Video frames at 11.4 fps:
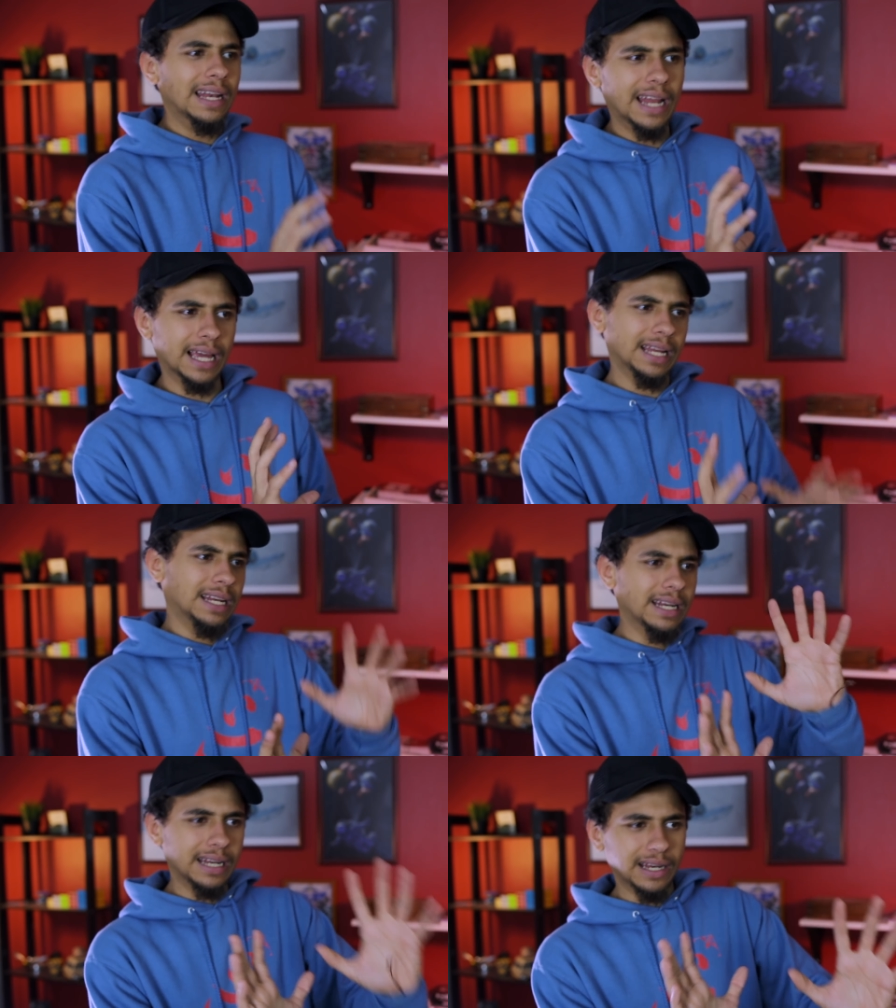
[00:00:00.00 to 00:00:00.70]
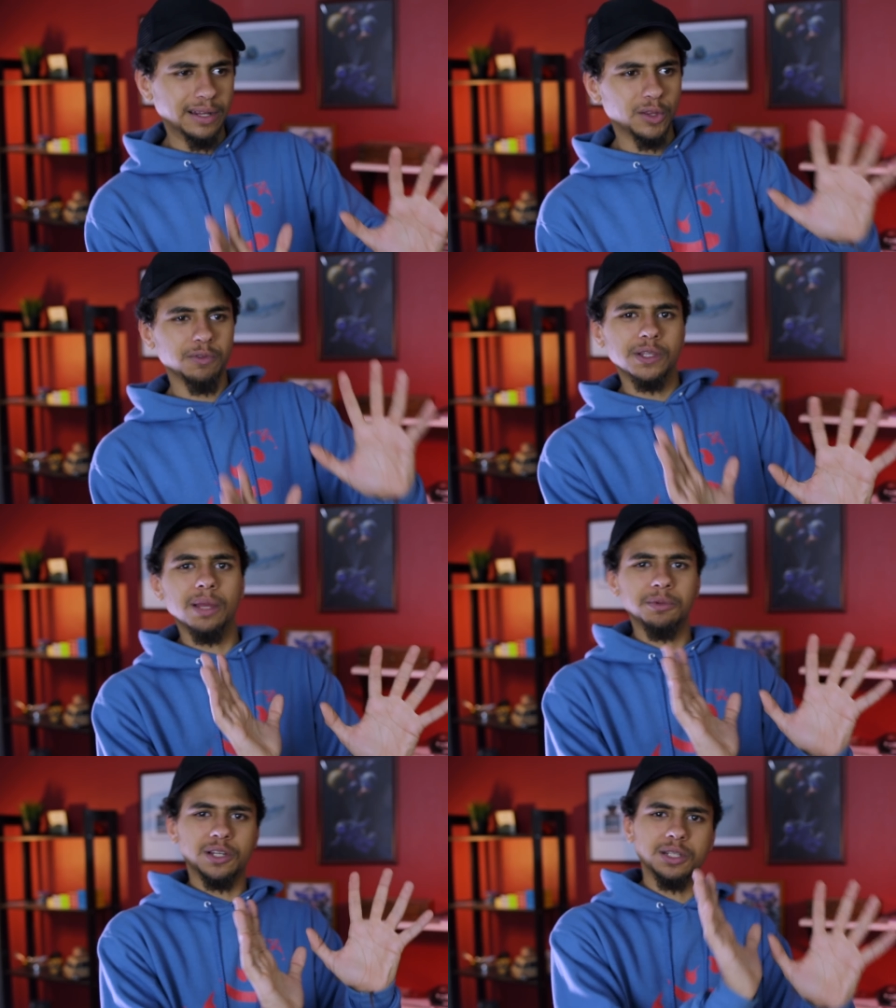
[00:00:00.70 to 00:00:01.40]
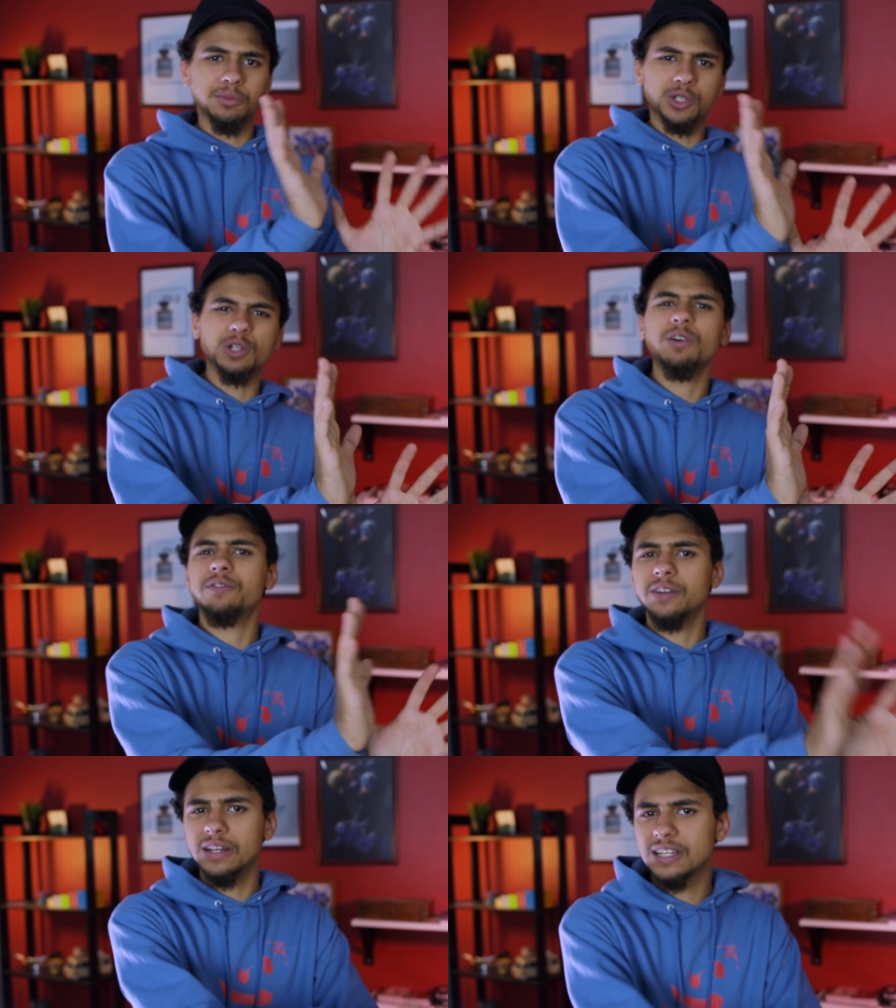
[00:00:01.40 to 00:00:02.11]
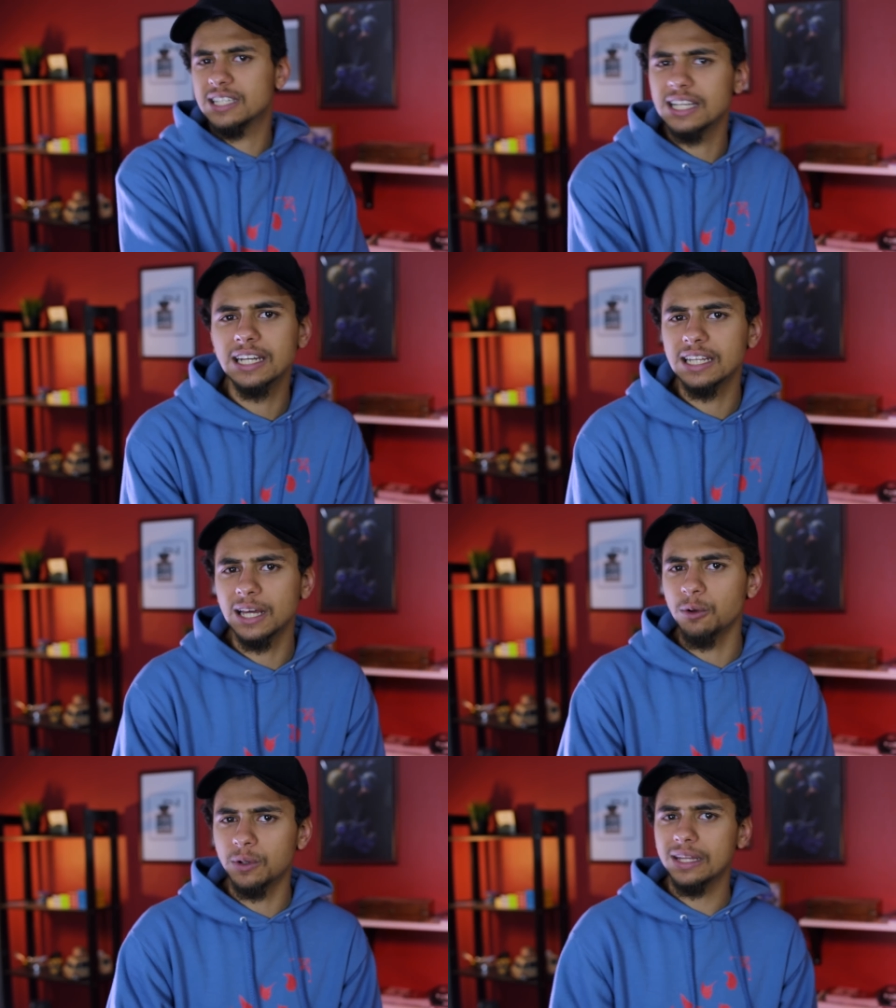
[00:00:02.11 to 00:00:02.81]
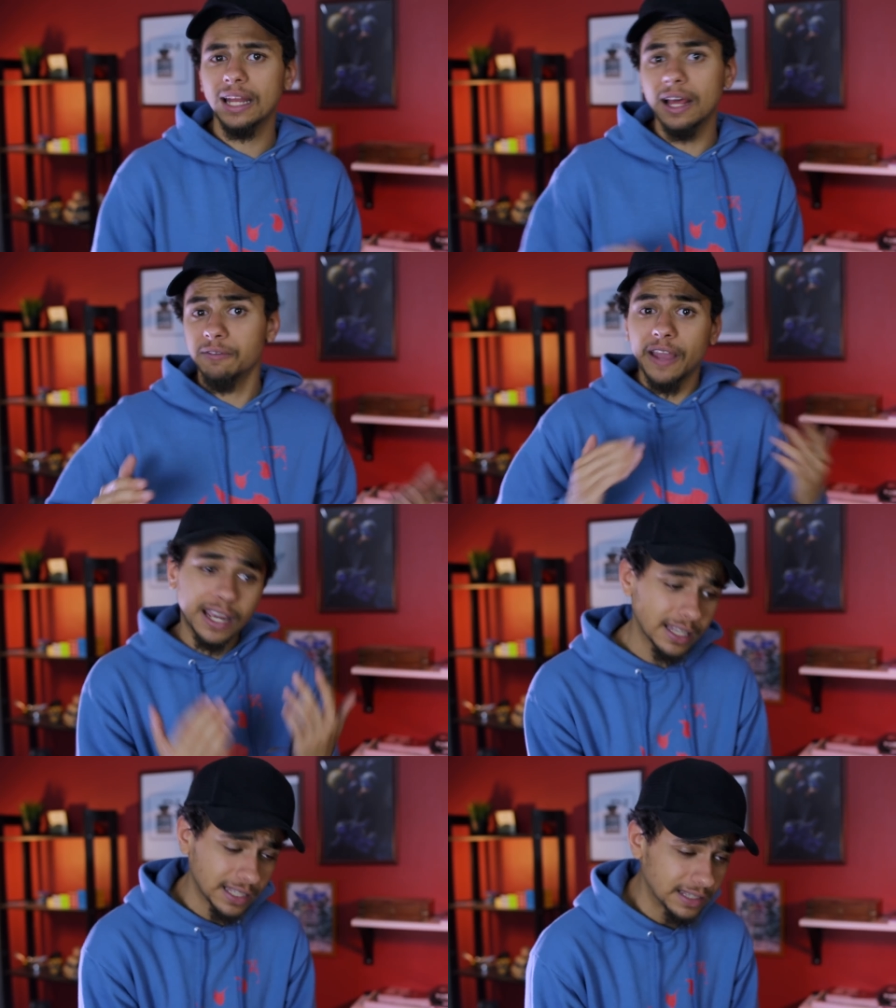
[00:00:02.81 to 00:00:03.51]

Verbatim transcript: لا الطفل ده مش لازم يشوفها في السن ده وكده لا في حاجات